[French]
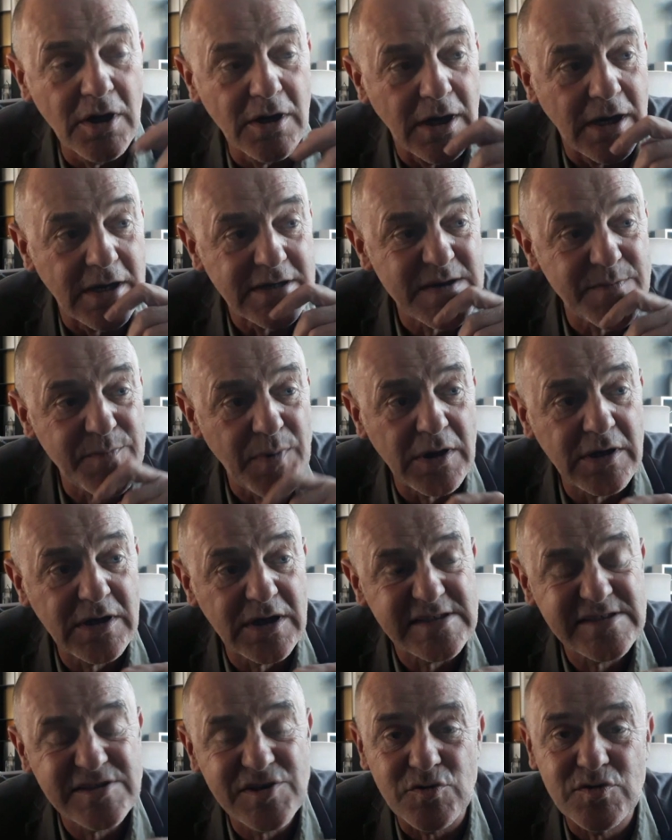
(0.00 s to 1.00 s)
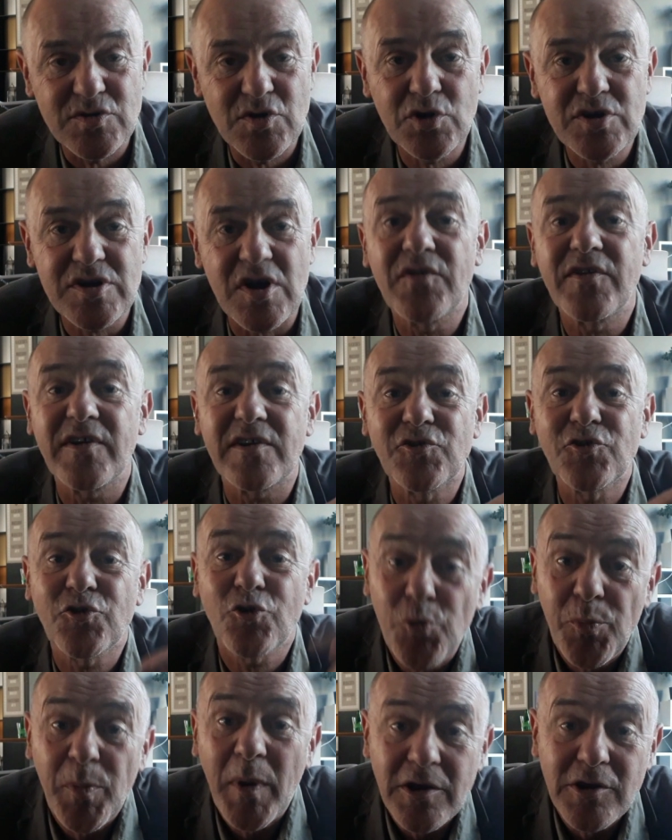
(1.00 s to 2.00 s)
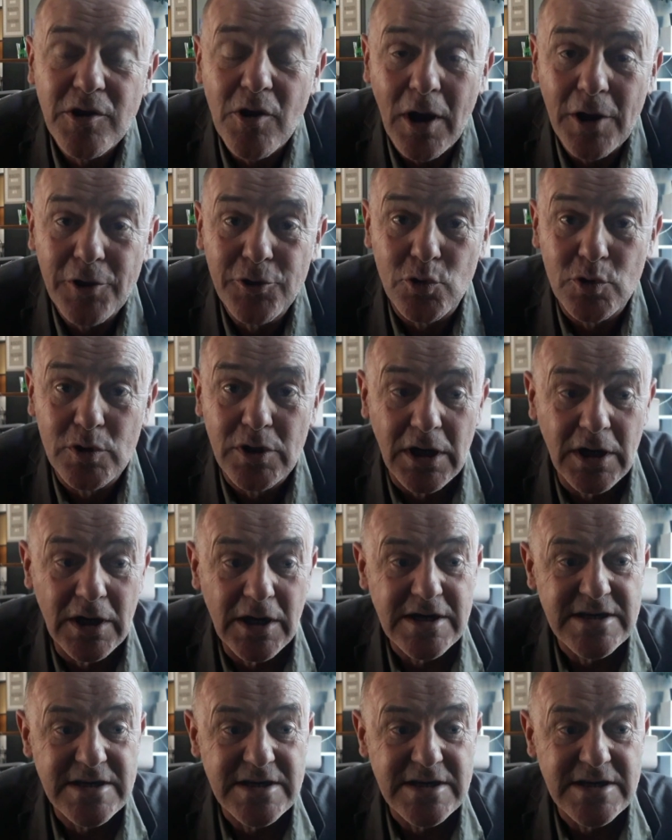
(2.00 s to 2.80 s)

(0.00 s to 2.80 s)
hein, ce n'est pas une question de se sentir supérieur à d'autres,